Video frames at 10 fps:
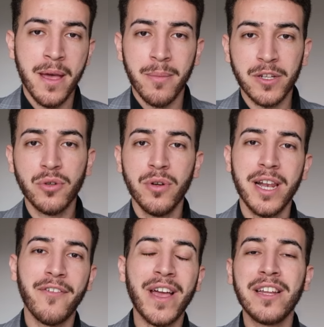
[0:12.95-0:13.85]
Parce que
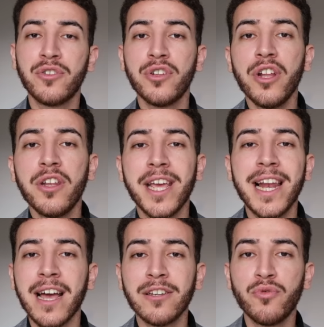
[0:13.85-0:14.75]
la friend zone est
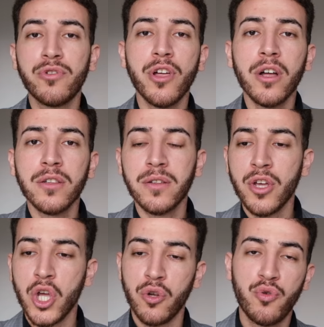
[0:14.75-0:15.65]
la résultante
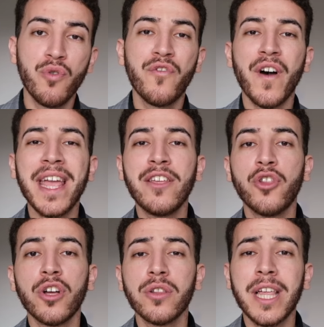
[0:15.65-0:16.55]
d'une faille
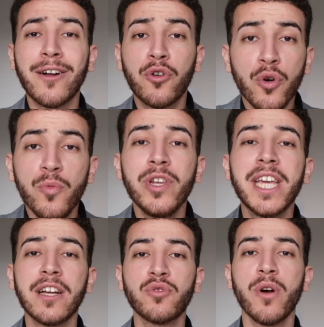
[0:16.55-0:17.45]
dans ta
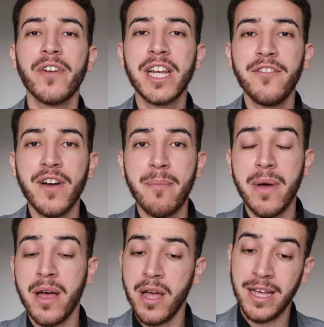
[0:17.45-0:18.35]
communication avec les
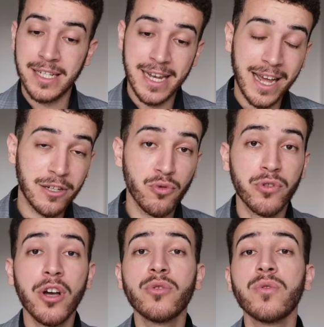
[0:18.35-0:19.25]
femmes. C'est la
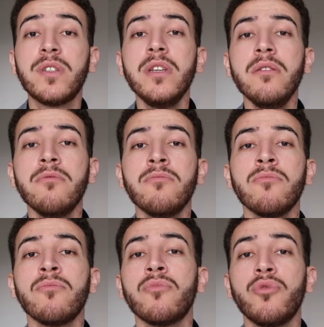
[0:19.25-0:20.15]
résultante aussi
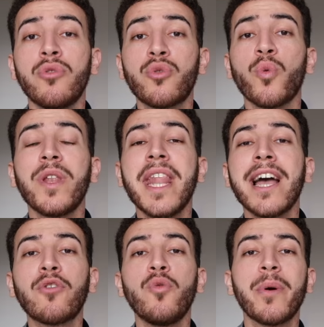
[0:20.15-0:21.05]
de ton
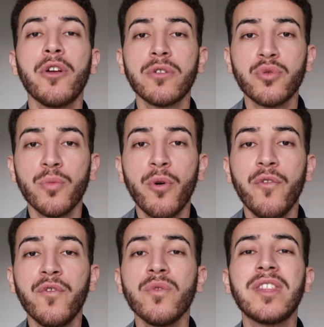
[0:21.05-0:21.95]
incompréhension
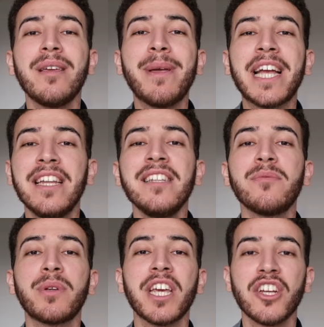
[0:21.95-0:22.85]
profonde des
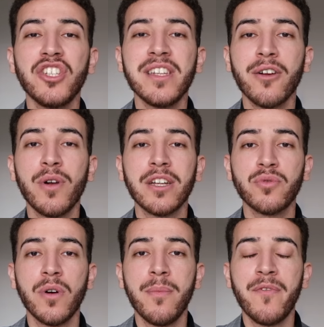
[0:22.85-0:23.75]
mécanismes qui régissent les
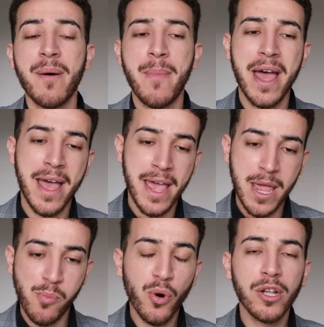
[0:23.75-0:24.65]
relations hommes-femmes.
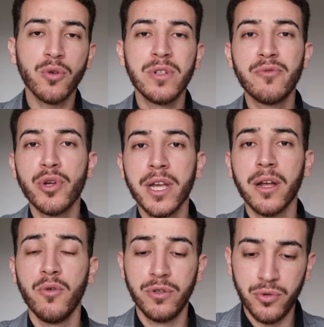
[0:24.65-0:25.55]
Et pour
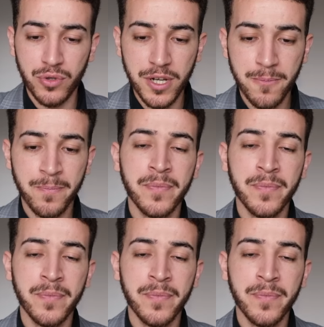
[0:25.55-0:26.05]
introduire le sujet,